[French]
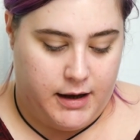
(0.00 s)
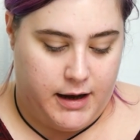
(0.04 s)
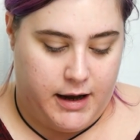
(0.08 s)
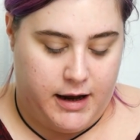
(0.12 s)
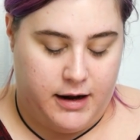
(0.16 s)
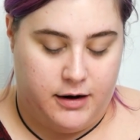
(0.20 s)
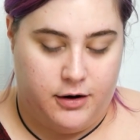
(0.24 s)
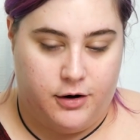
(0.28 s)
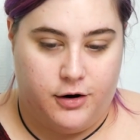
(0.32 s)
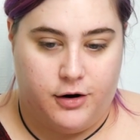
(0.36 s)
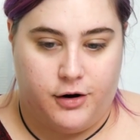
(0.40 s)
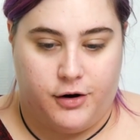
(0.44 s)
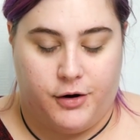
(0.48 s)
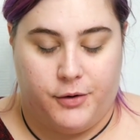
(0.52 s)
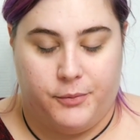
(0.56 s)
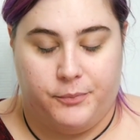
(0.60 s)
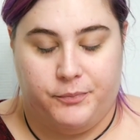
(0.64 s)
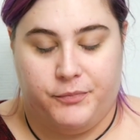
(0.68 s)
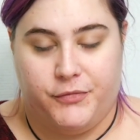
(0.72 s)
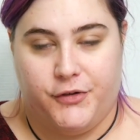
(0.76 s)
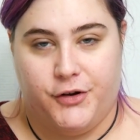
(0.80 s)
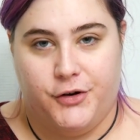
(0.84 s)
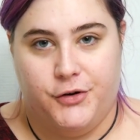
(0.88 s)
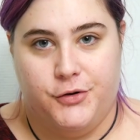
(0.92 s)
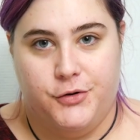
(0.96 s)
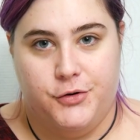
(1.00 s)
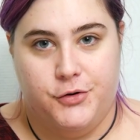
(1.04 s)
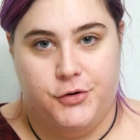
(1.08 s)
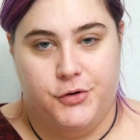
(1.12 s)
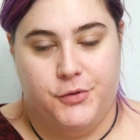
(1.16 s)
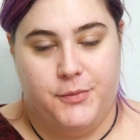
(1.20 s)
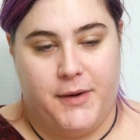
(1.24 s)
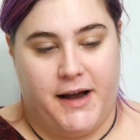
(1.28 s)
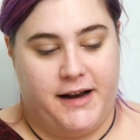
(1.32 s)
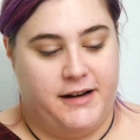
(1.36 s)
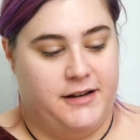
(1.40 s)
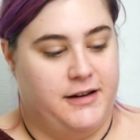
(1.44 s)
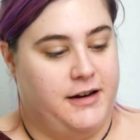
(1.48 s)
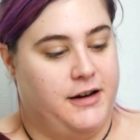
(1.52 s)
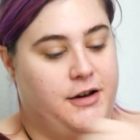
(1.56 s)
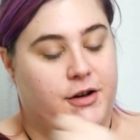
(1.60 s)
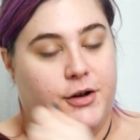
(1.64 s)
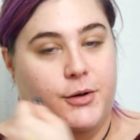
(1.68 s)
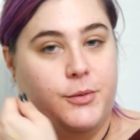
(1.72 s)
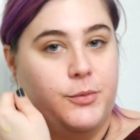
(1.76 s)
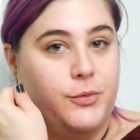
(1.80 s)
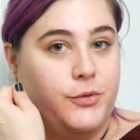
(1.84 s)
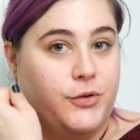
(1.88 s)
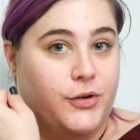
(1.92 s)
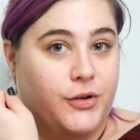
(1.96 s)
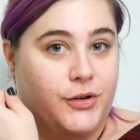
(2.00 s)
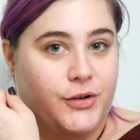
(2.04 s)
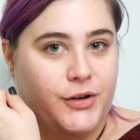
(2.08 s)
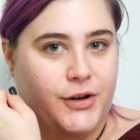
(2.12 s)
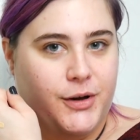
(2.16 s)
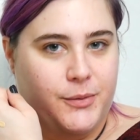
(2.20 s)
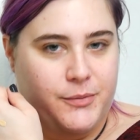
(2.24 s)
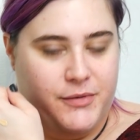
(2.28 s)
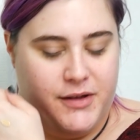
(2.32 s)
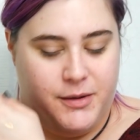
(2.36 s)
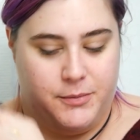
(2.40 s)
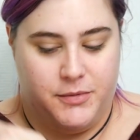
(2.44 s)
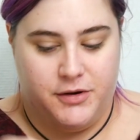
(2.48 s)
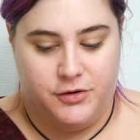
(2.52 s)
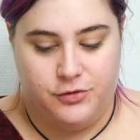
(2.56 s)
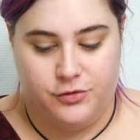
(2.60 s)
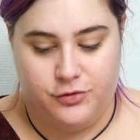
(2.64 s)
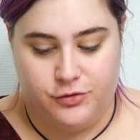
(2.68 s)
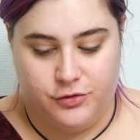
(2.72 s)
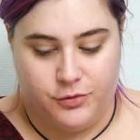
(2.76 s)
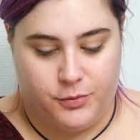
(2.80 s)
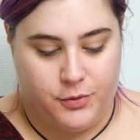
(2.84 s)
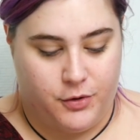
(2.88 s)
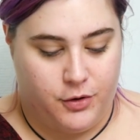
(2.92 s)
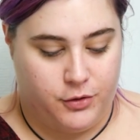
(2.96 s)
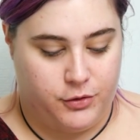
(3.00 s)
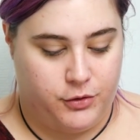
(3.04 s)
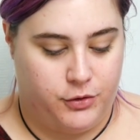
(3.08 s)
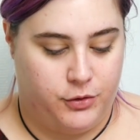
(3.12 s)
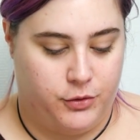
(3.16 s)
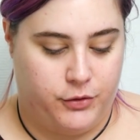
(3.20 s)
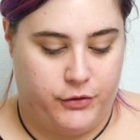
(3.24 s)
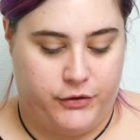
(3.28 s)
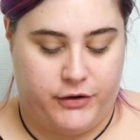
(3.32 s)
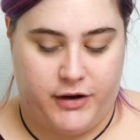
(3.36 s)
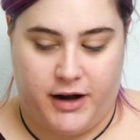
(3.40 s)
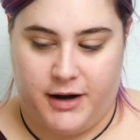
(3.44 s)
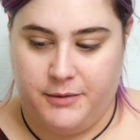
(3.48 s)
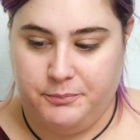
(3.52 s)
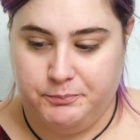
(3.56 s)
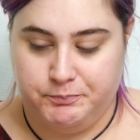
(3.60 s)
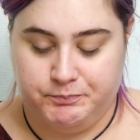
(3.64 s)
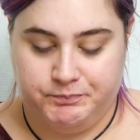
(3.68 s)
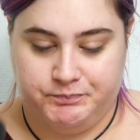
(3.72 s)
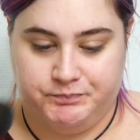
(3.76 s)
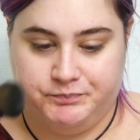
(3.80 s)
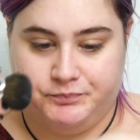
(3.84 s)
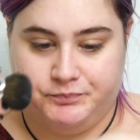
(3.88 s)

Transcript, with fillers: Alors, le Marc Jacobs, comme d'habitude, je prends que ça.